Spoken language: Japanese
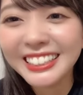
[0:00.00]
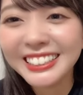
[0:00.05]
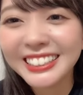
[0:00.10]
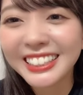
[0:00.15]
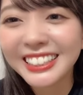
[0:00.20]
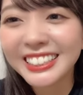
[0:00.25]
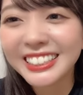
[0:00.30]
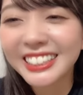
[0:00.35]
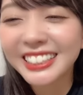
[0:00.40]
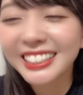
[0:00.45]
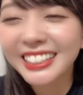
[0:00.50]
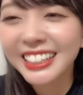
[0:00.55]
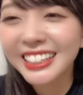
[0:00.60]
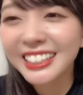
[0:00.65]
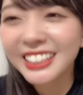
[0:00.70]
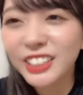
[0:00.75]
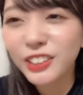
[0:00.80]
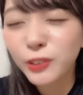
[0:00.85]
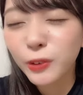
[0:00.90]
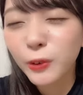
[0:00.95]
全世
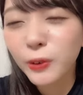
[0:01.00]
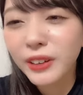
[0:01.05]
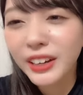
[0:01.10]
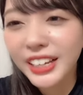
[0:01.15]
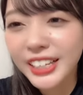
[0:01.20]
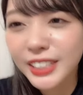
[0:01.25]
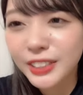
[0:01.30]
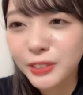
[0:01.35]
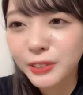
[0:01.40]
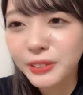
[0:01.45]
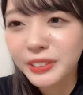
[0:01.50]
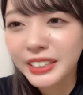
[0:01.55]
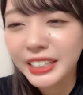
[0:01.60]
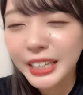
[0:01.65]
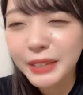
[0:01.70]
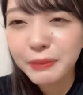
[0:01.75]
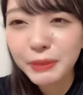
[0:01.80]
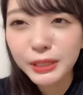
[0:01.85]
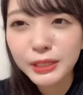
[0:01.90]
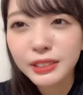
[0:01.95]
界に公開しといて
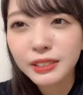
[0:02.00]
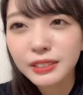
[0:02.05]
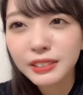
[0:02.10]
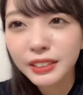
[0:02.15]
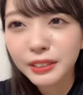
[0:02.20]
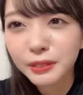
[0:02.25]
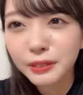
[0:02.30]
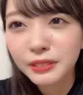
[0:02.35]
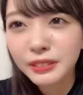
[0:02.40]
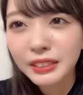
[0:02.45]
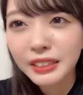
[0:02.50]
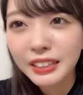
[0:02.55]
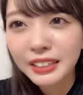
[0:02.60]
秘密っていう